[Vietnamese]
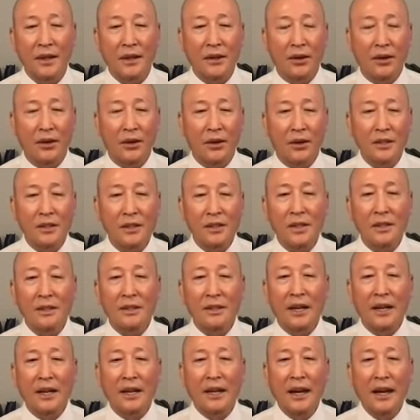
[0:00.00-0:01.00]
Còn cái sức
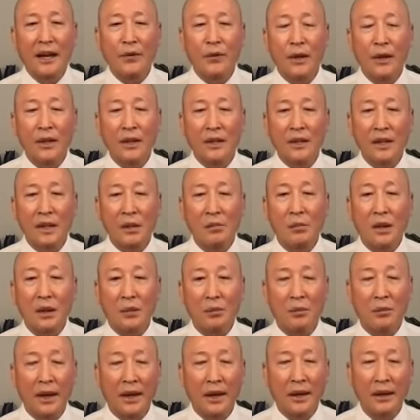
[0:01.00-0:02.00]
đề kháng của anh chị em
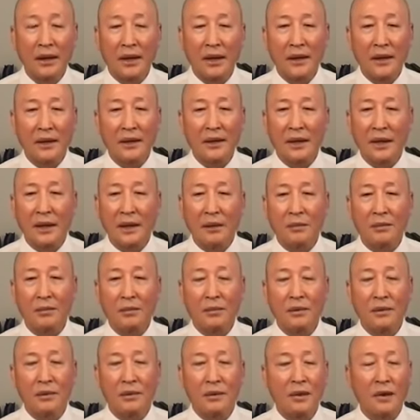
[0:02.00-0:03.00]
mạnh mẽ thì anh chị em
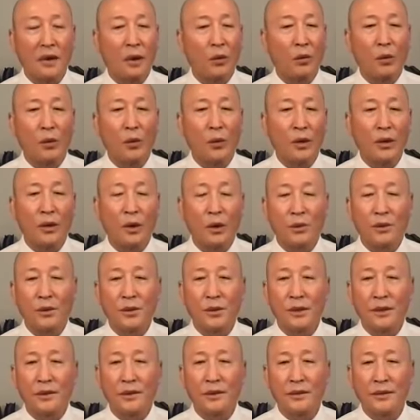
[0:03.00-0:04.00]
không có bị tổn
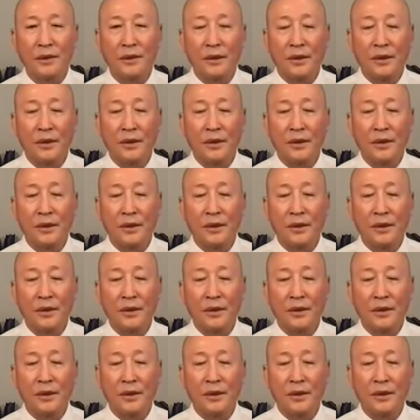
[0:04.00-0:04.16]
thương,